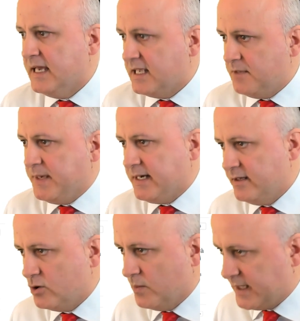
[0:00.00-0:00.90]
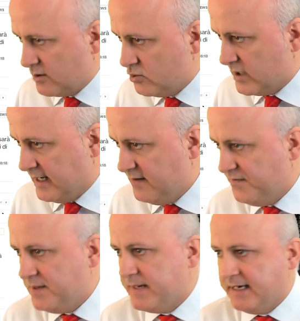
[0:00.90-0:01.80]
i piani di copertura in
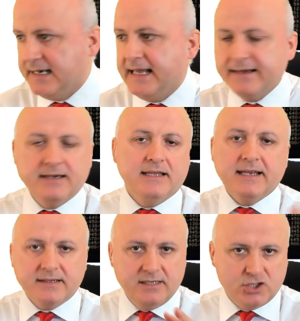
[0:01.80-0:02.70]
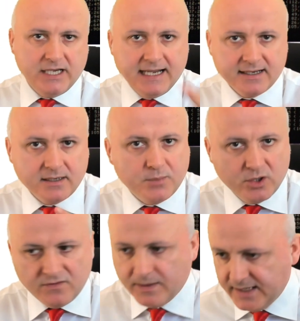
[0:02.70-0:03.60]
fibra nelle aree nere e grigie e anche
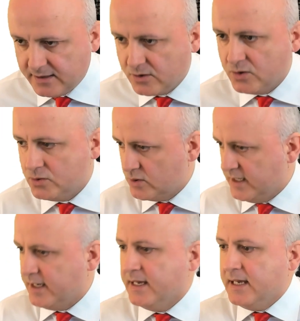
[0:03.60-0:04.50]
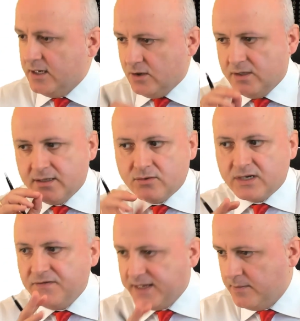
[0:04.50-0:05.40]
poi ovviamente con un, eh, un
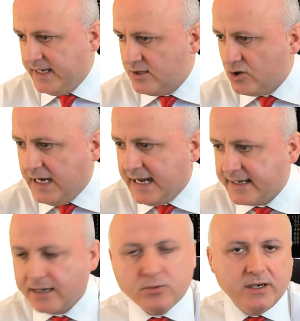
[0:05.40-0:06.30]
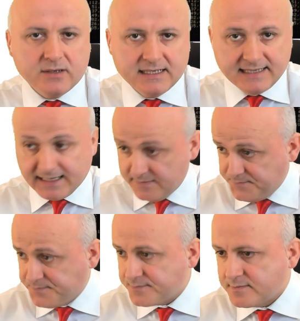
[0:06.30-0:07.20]
riferimento anche a quello che
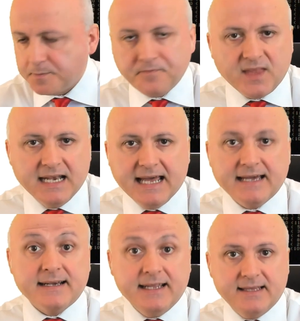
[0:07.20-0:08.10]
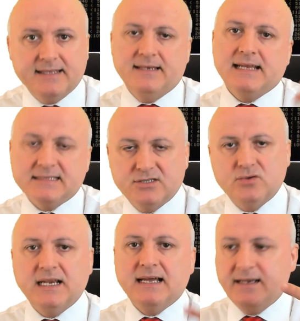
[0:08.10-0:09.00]
sarà la rete
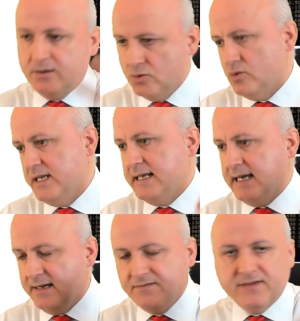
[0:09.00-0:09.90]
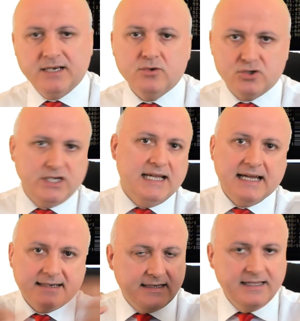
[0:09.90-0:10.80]
nazionale unica veloce
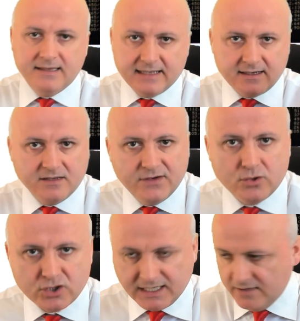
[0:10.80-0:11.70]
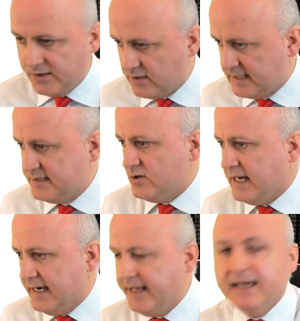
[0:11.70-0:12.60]
a internet veloce a livello
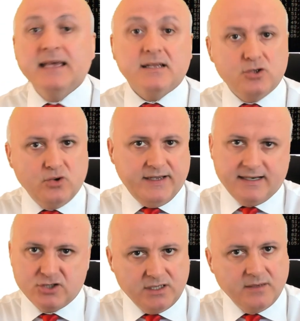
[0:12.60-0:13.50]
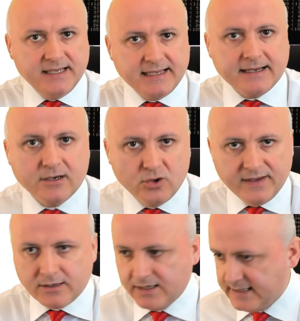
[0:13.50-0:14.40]
nazionale dove recentemente anche il
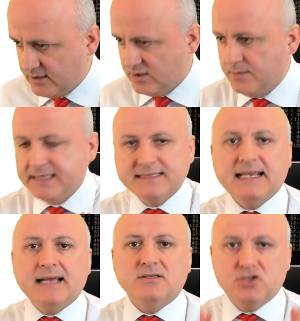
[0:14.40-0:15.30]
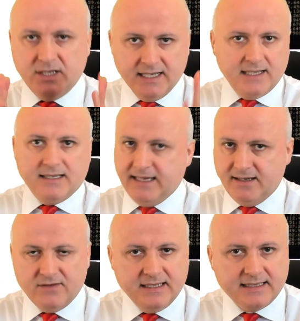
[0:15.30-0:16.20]
governo ha dato dei messaggi che
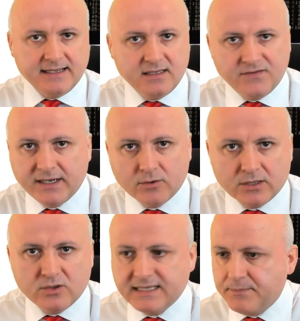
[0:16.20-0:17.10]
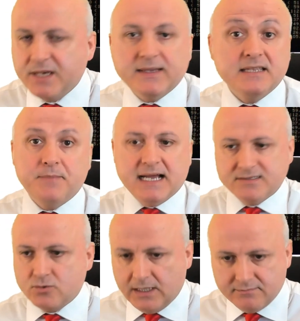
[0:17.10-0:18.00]
intende fare qualcosa prima di
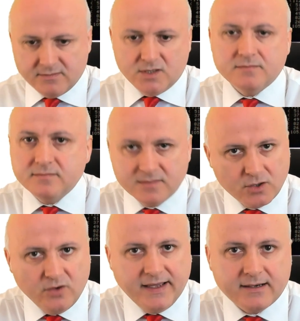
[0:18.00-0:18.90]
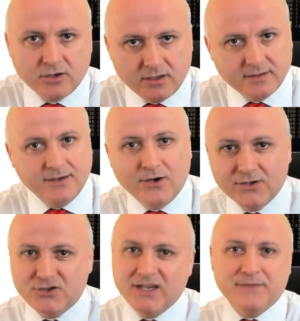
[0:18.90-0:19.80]
Pasqua governo
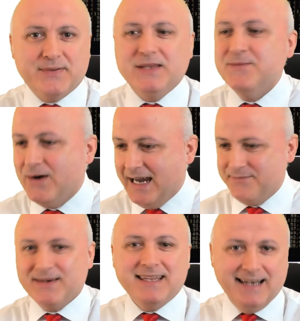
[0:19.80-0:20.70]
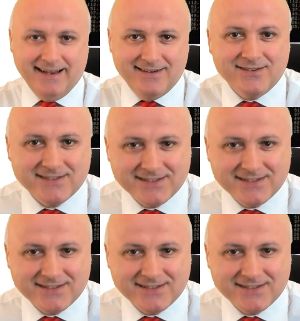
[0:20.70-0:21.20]
oggi è primo aprile non